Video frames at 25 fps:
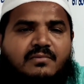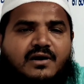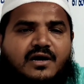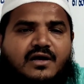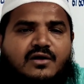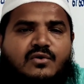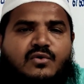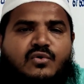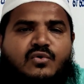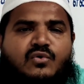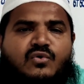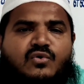பில்
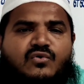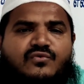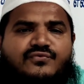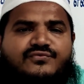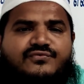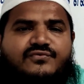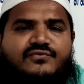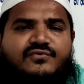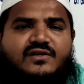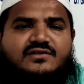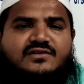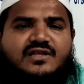
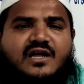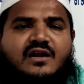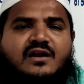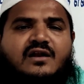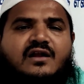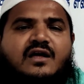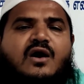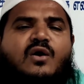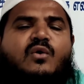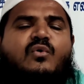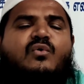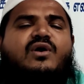மஅரூஃப் வ
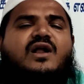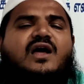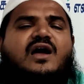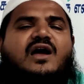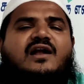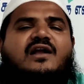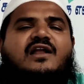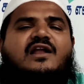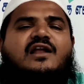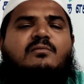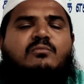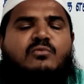
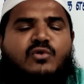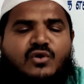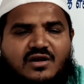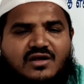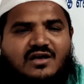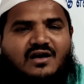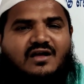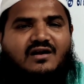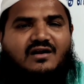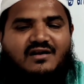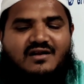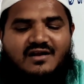அனில்
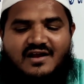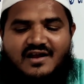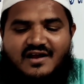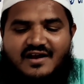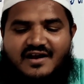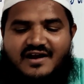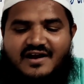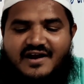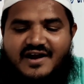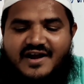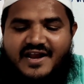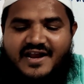முன்கர்
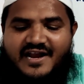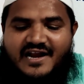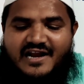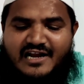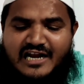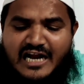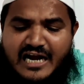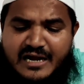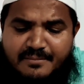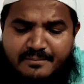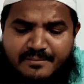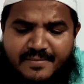
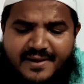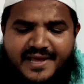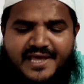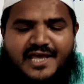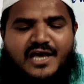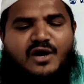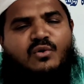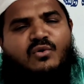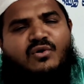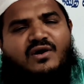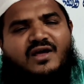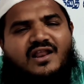நீங்கள் நன்மை
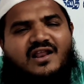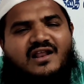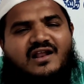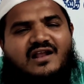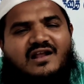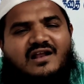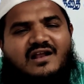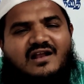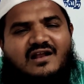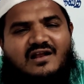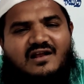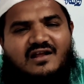
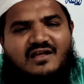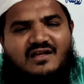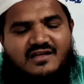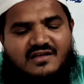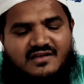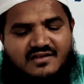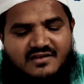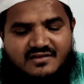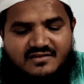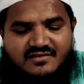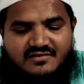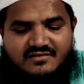ஏவுகிறீர்கள்
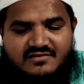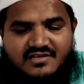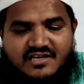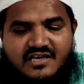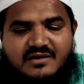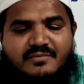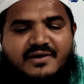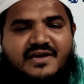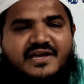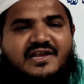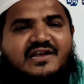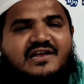
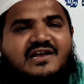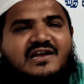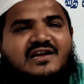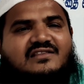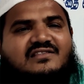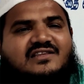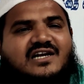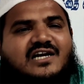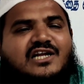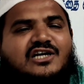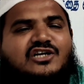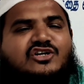தீமையை
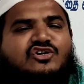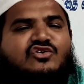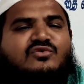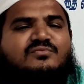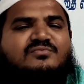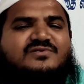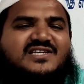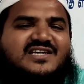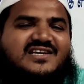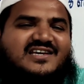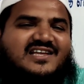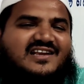நீங்கள்
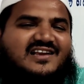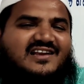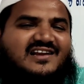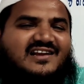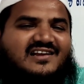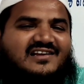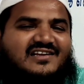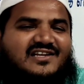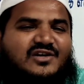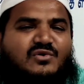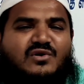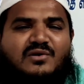தடுக்கவும்
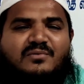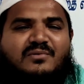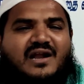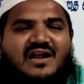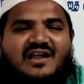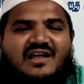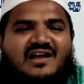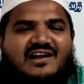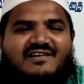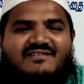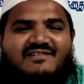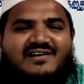செய்கிறீர்கள் எவ்வளவு
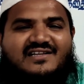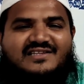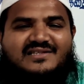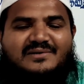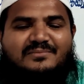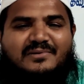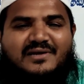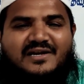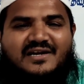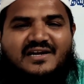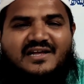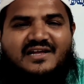அழகான
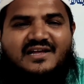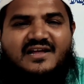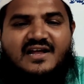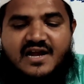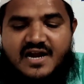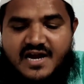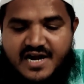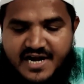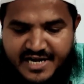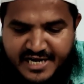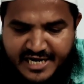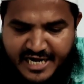வார்த்தை பாருங்க
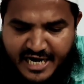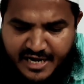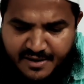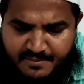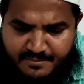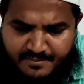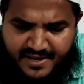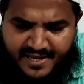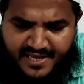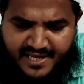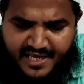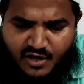
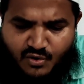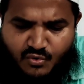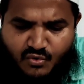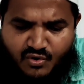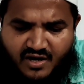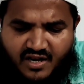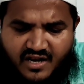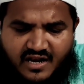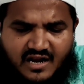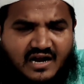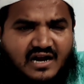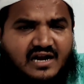நன்மை
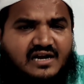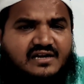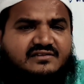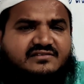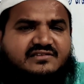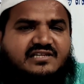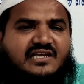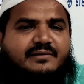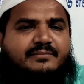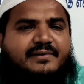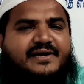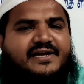ஏவுகிறீர்கள்
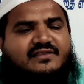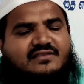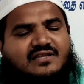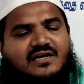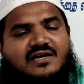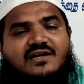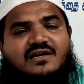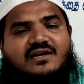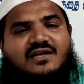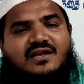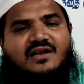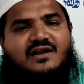தீமையை
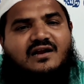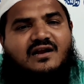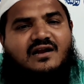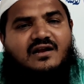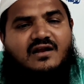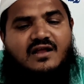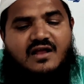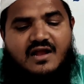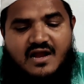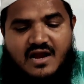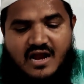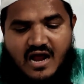
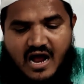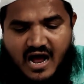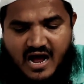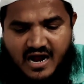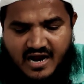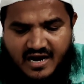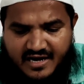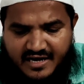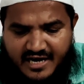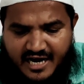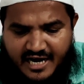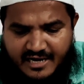தடுக்கிறீர்கள்
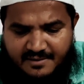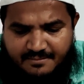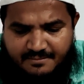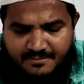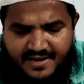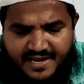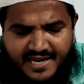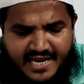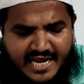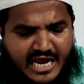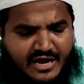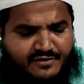ஆக
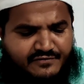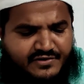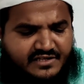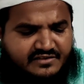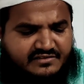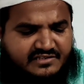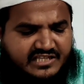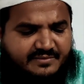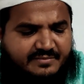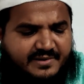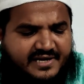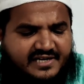நன்மை ஏவி
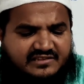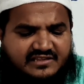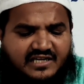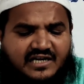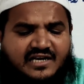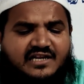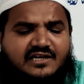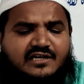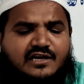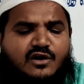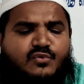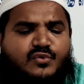தீமையை
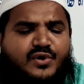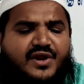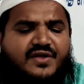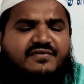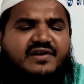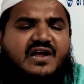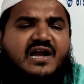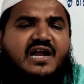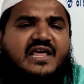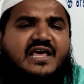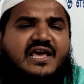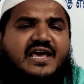
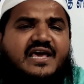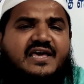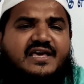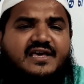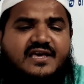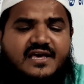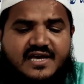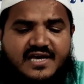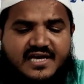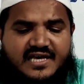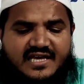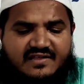தடுக்கக்கூடிய வேலையை
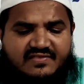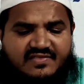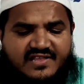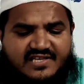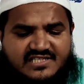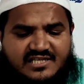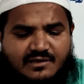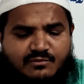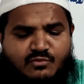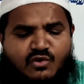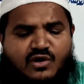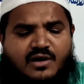
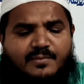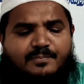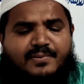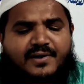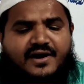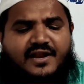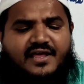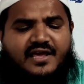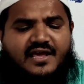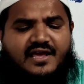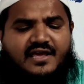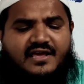இந்த சமூக
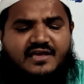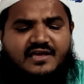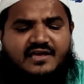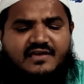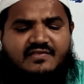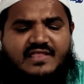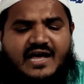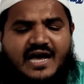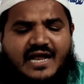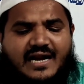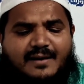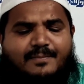பணியை
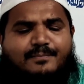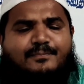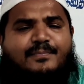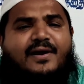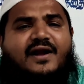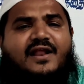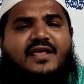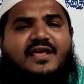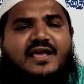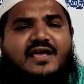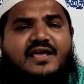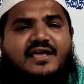இந்த
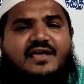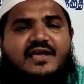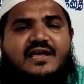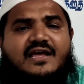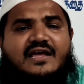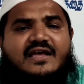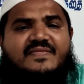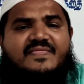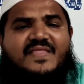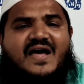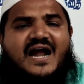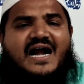அறப்பணியை
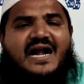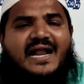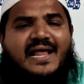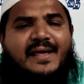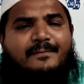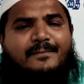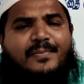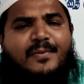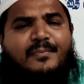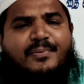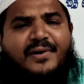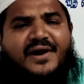இந்த
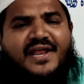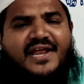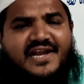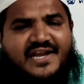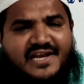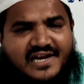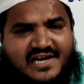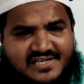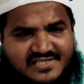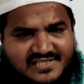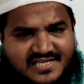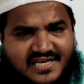அழைப்பு
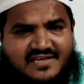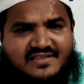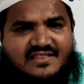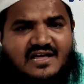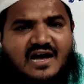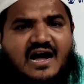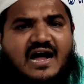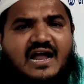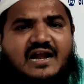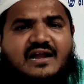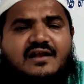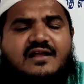பணியை நீங்கள்
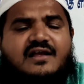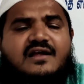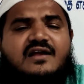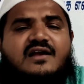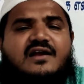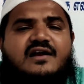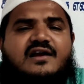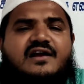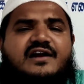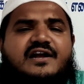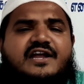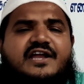செய்தால்
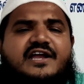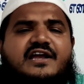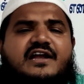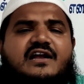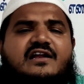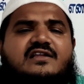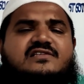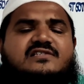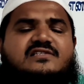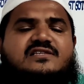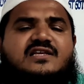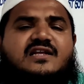
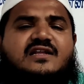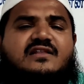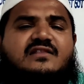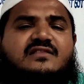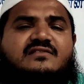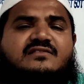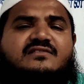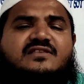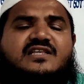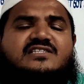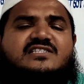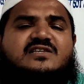நீங்கள்
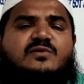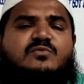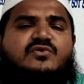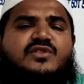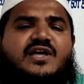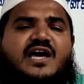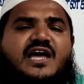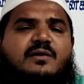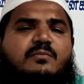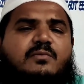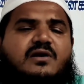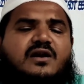சிறந்த
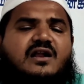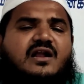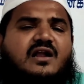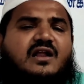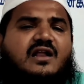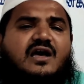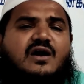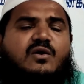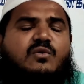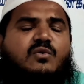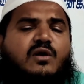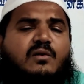சமுதாயம் என்று
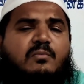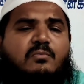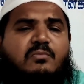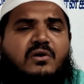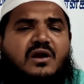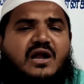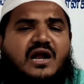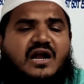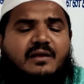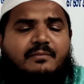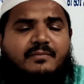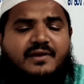அல்லாஹூ
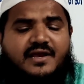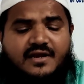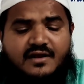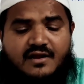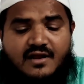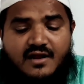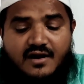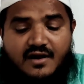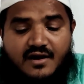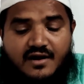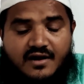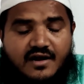ரபுல்
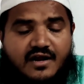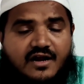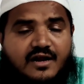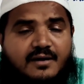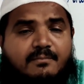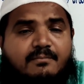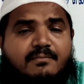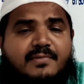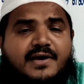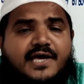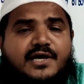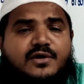ஆலமீன்
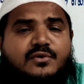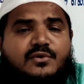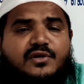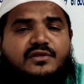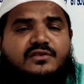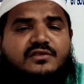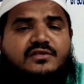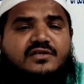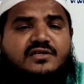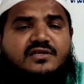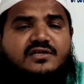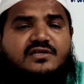நம்மை
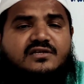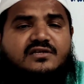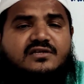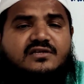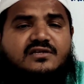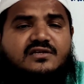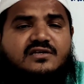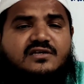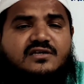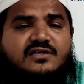குறித்து